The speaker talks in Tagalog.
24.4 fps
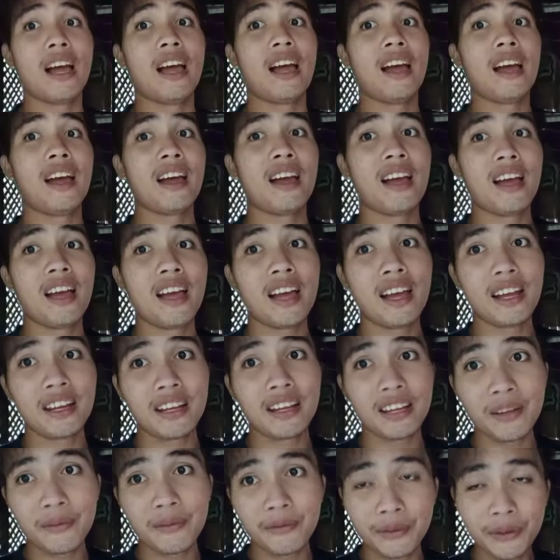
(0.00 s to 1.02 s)

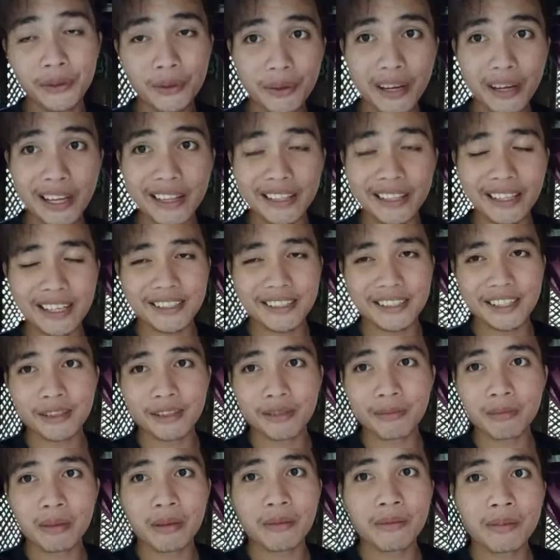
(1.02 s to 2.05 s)
And if you interested
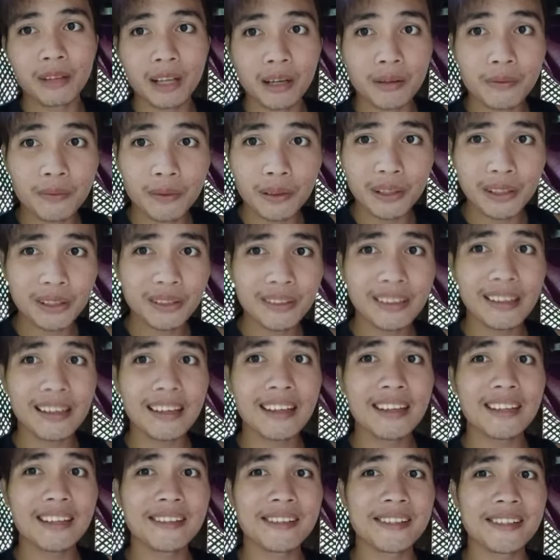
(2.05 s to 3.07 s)
in my vlog for
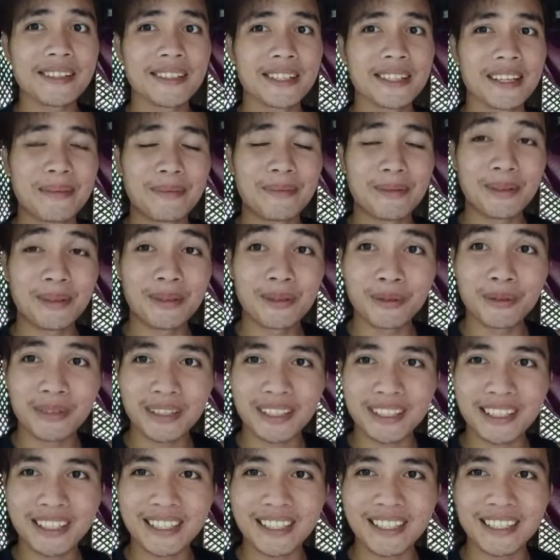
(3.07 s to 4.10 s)
today, just keep on
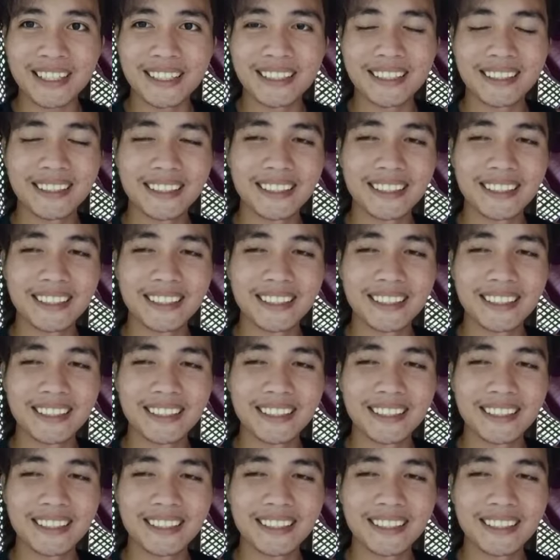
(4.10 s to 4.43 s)
watching.